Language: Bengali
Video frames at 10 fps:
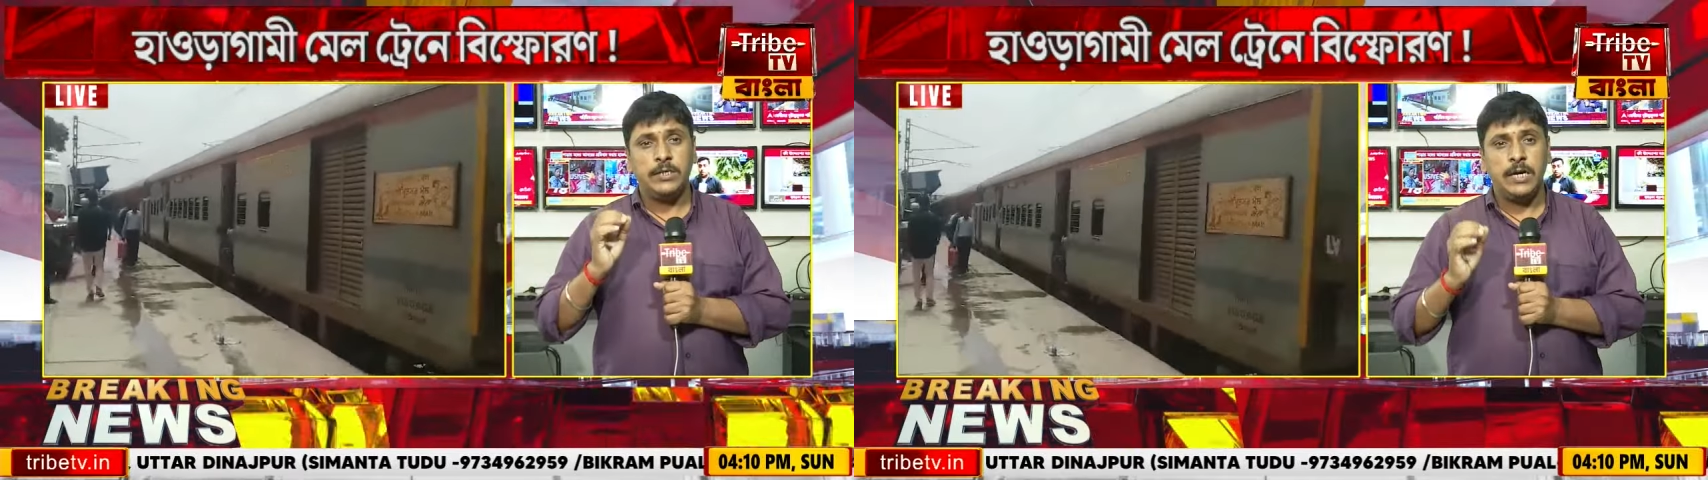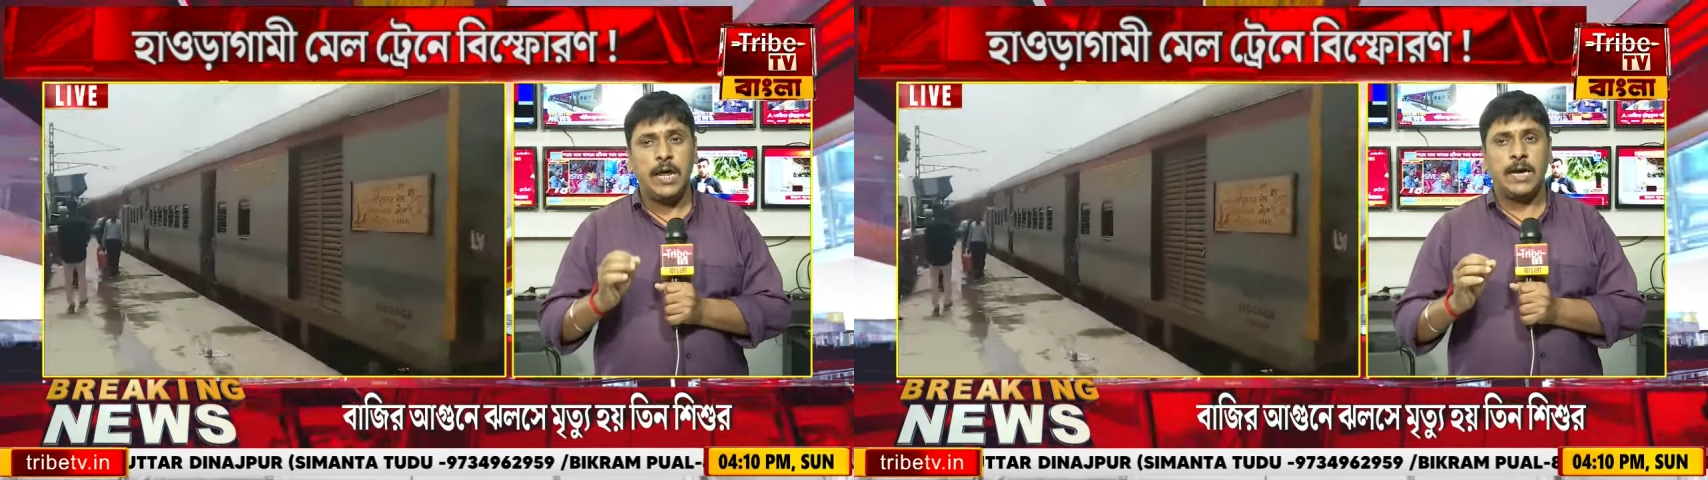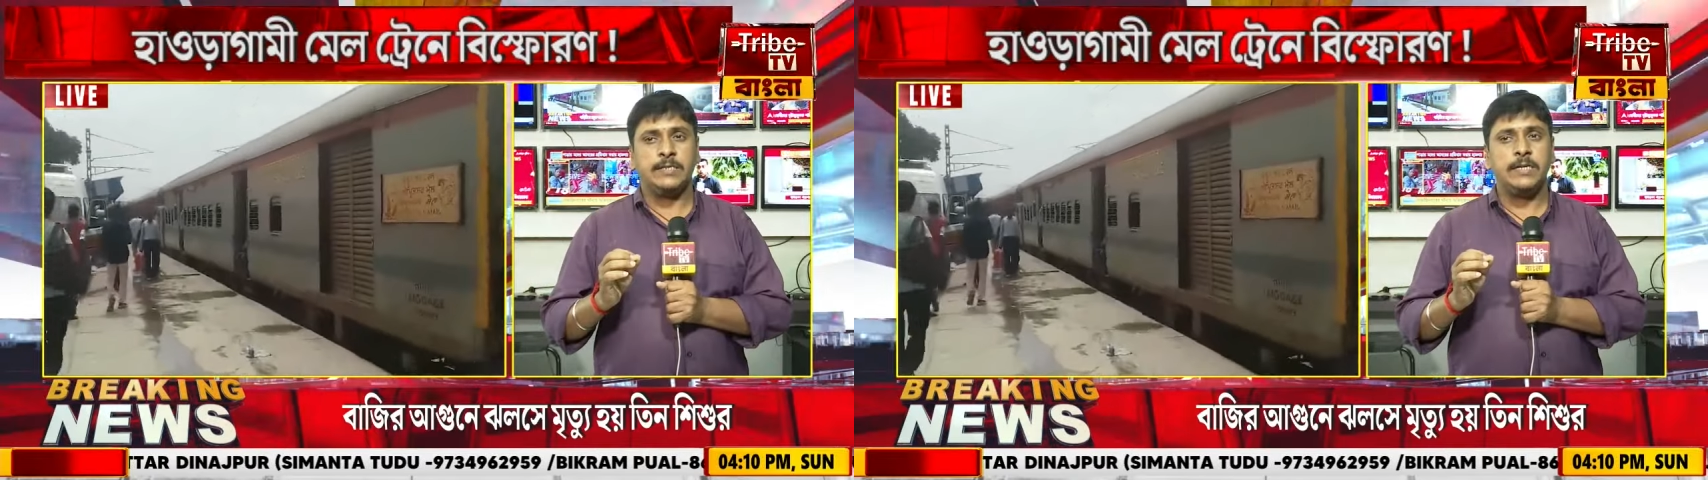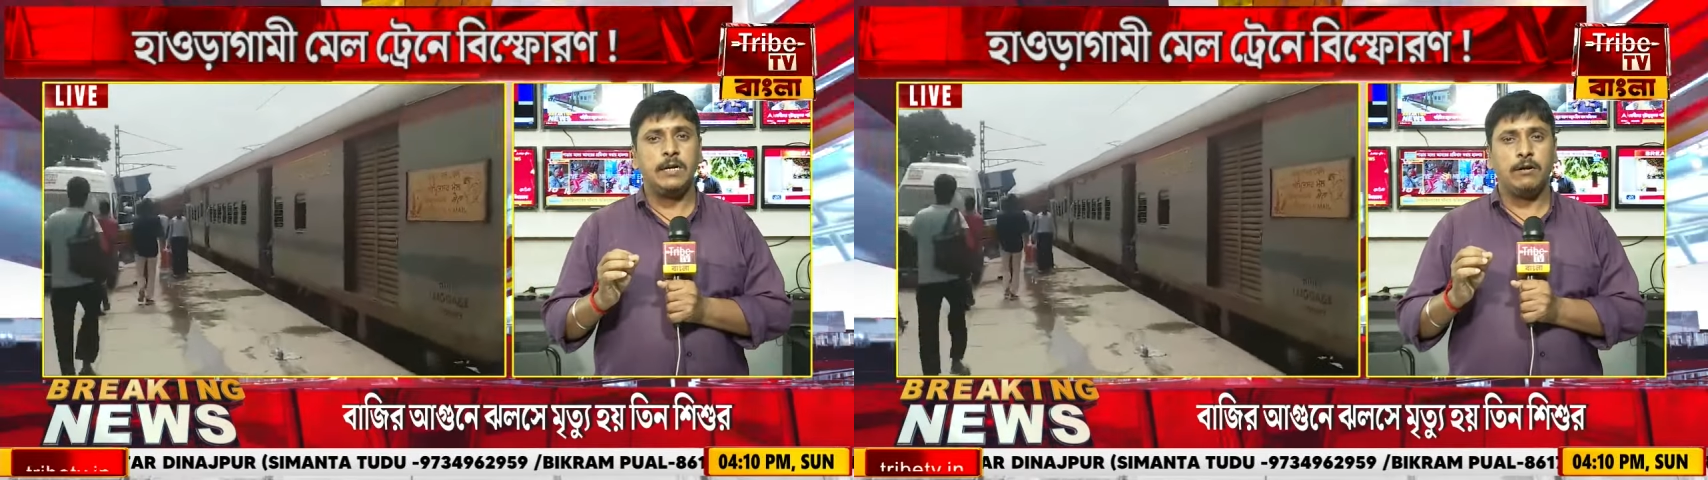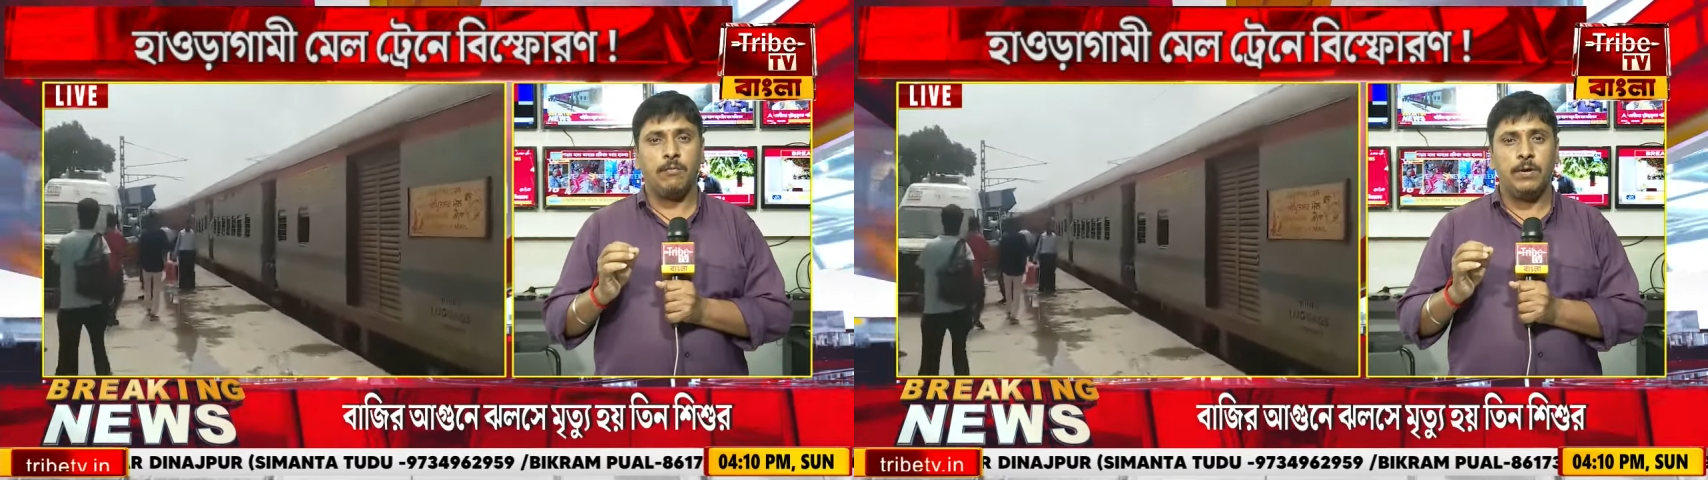ট্রেন
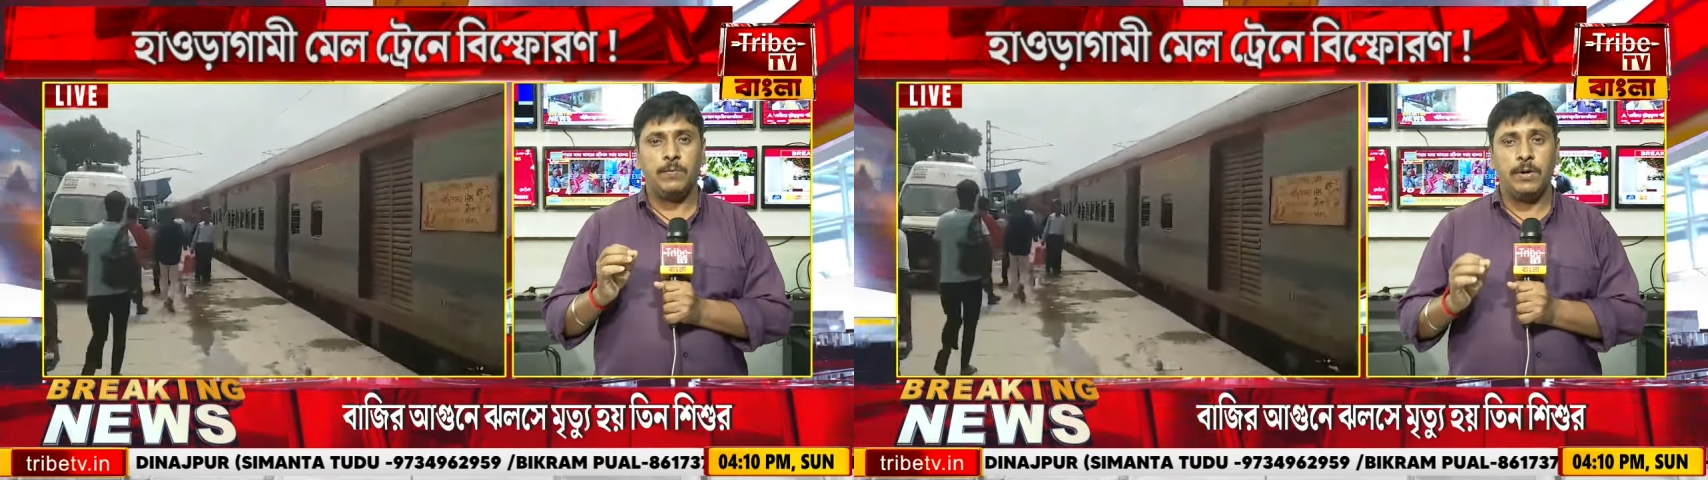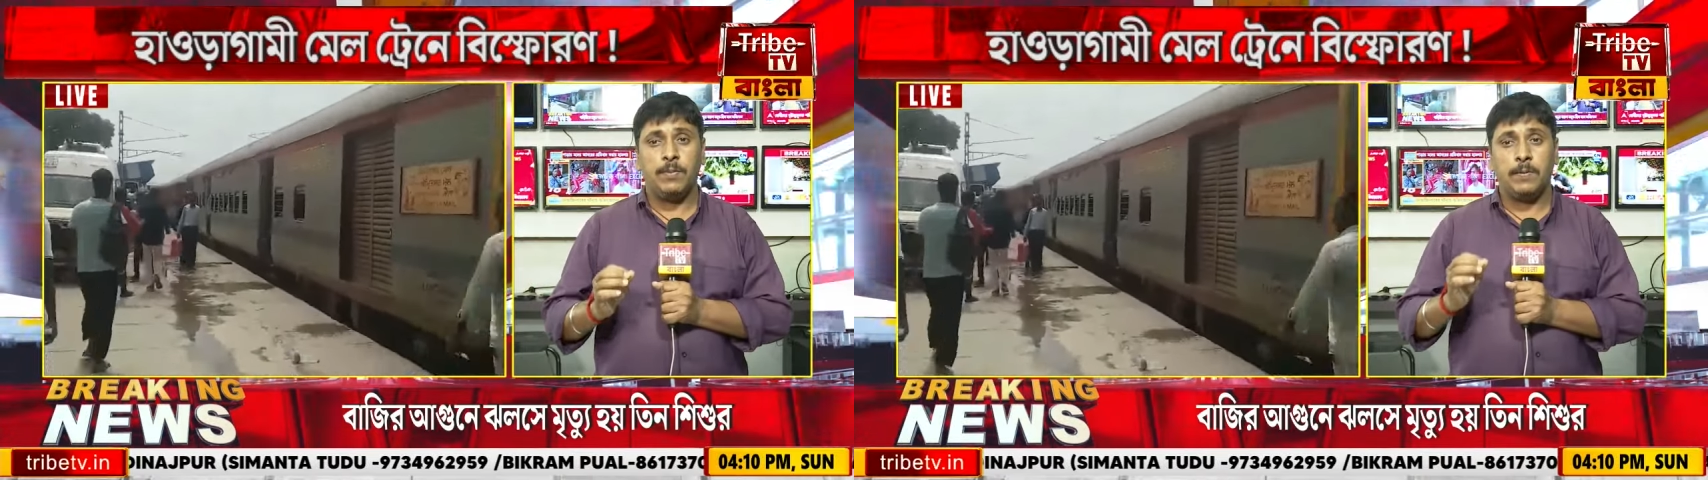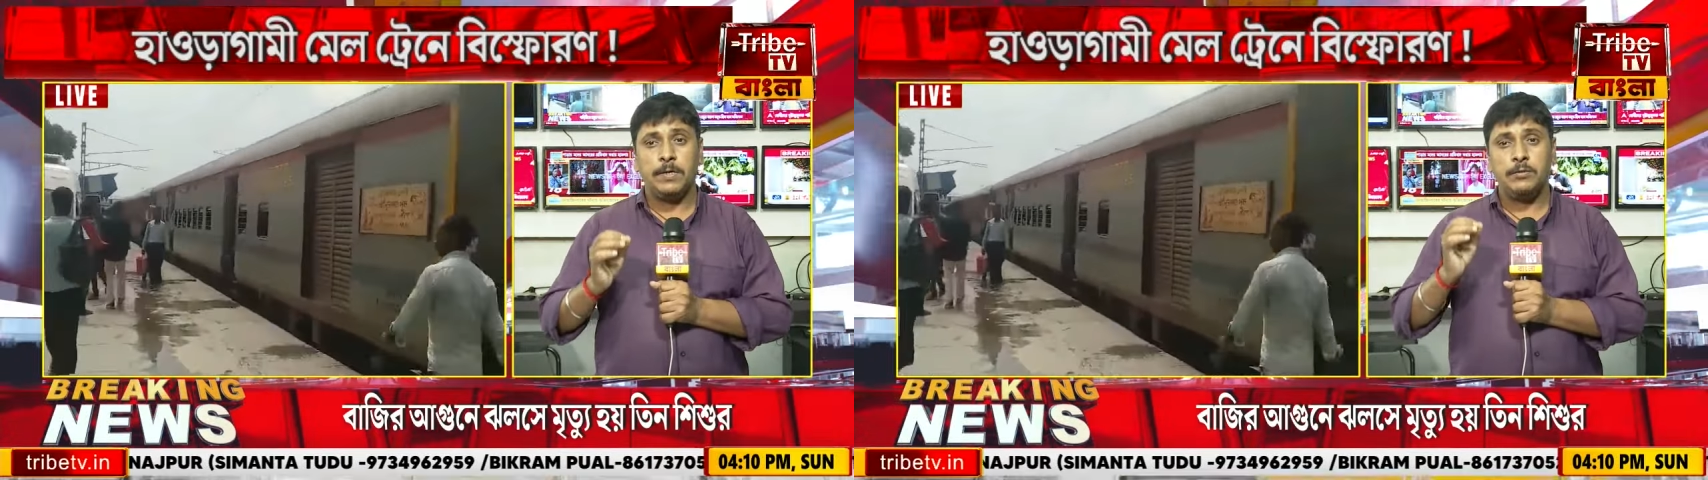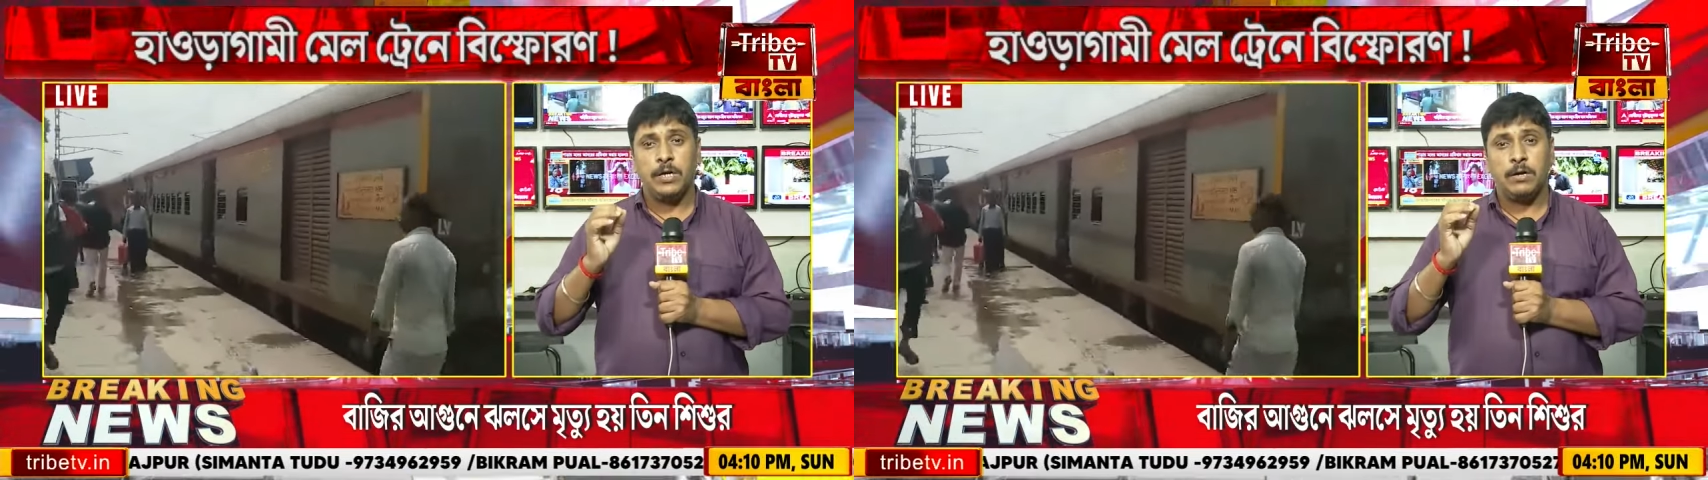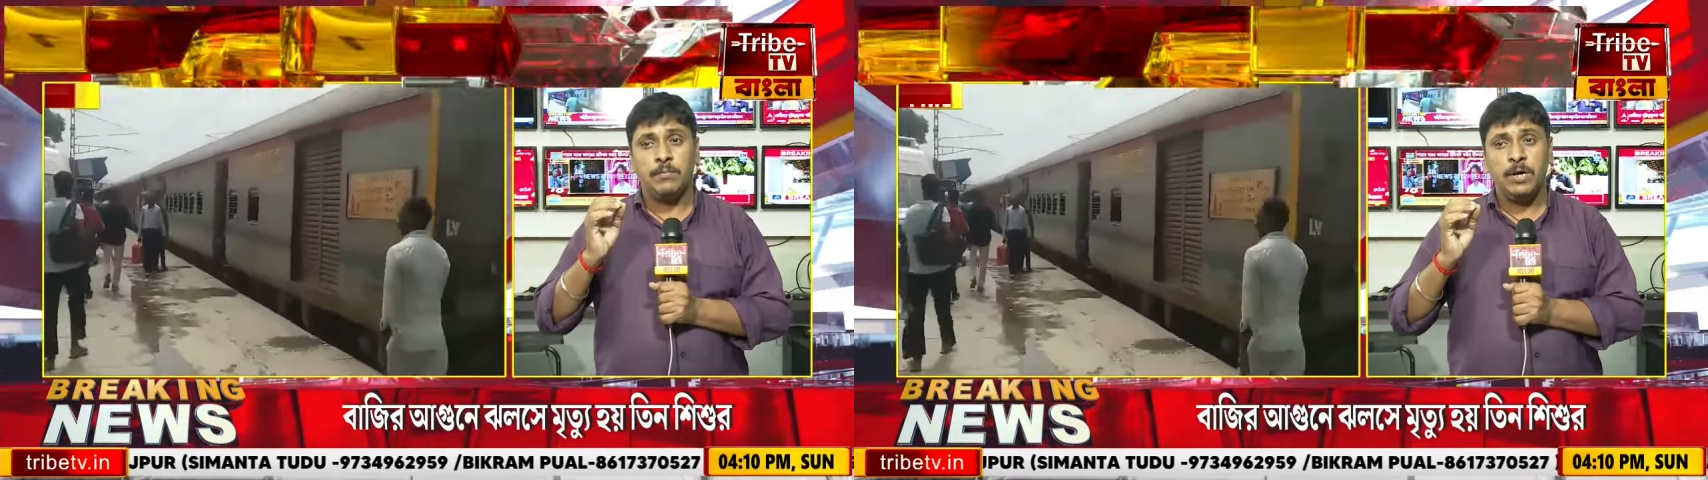অ্যাক্সিডেন্টের কবলে পড়ে বারবার যদি
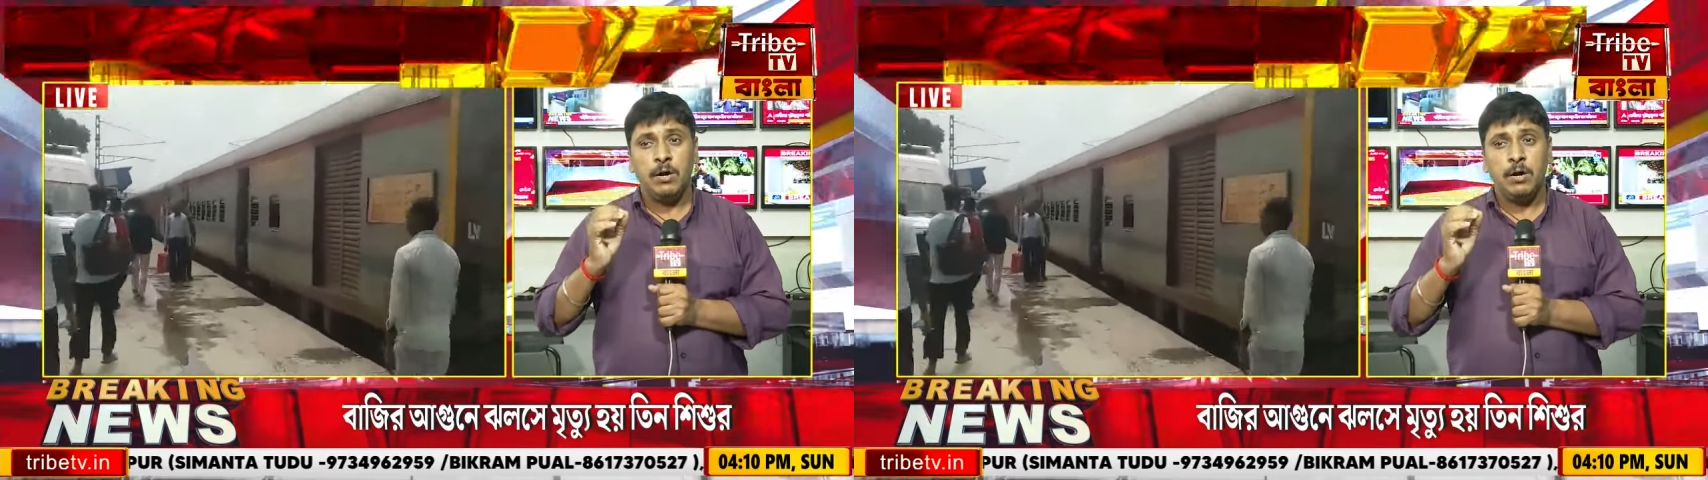এরকম